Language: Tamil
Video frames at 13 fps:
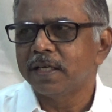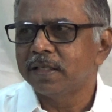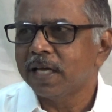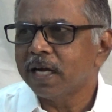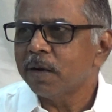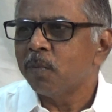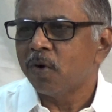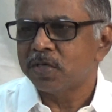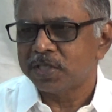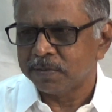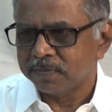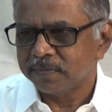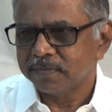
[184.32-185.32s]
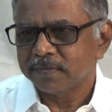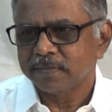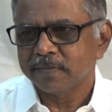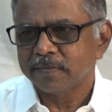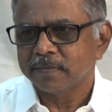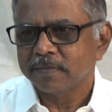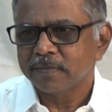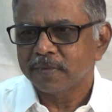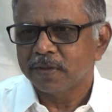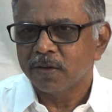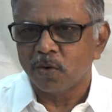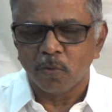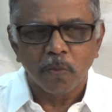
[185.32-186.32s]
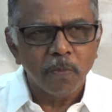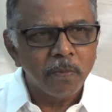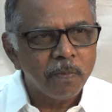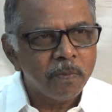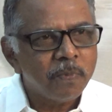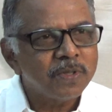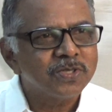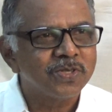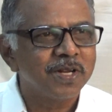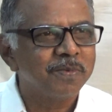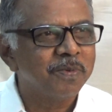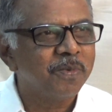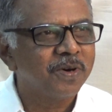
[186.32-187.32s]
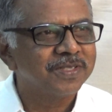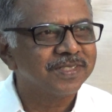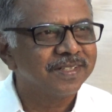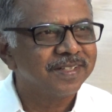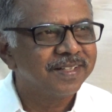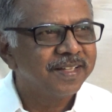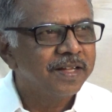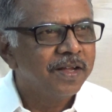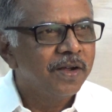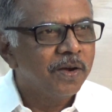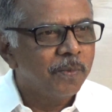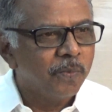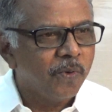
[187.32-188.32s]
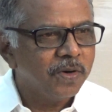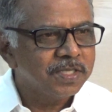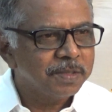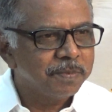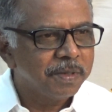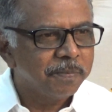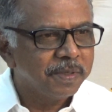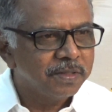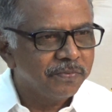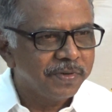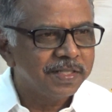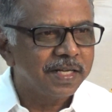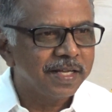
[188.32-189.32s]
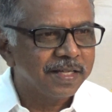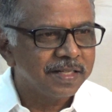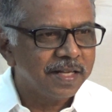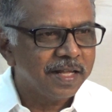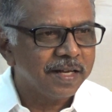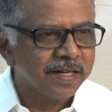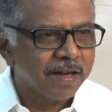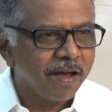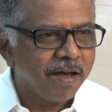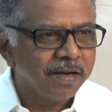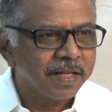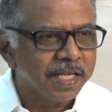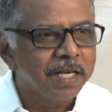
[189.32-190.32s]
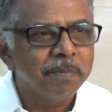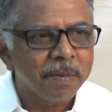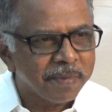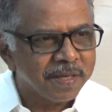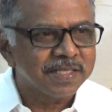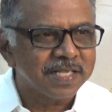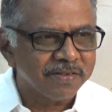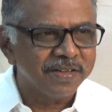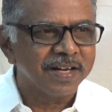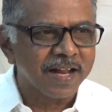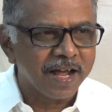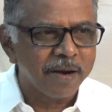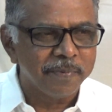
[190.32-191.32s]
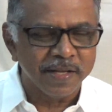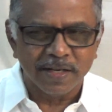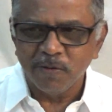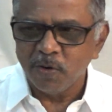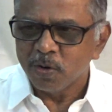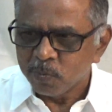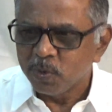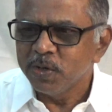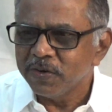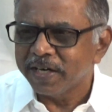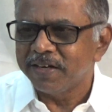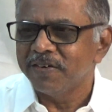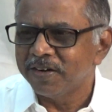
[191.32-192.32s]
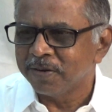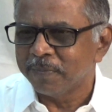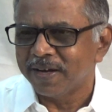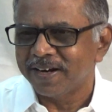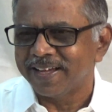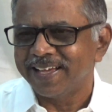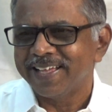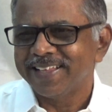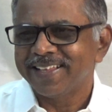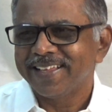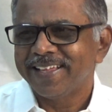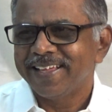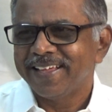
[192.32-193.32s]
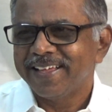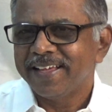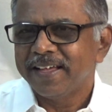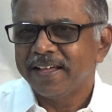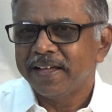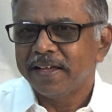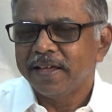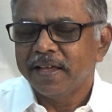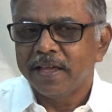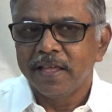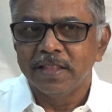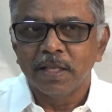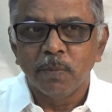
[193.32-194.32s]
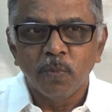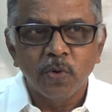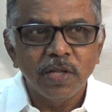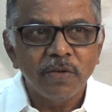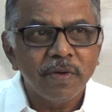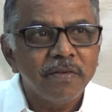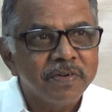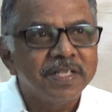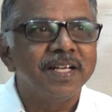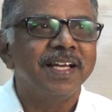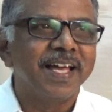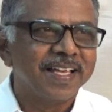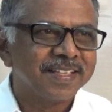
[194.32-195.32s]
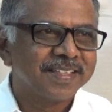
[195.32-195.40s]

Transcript: இதுதாங்க மோட்சம் ரொம்ப சுலபம் மோட்சம் மோட்சம் என்பது விடுதலைங்கிறதுனா நான் இன்பமற்றவன் அப்படின்னு ஒரு முடிவு கட்டி விட்டுருக்கும் பாருங்கள் இந்த முடிவை விட்டுடுங்க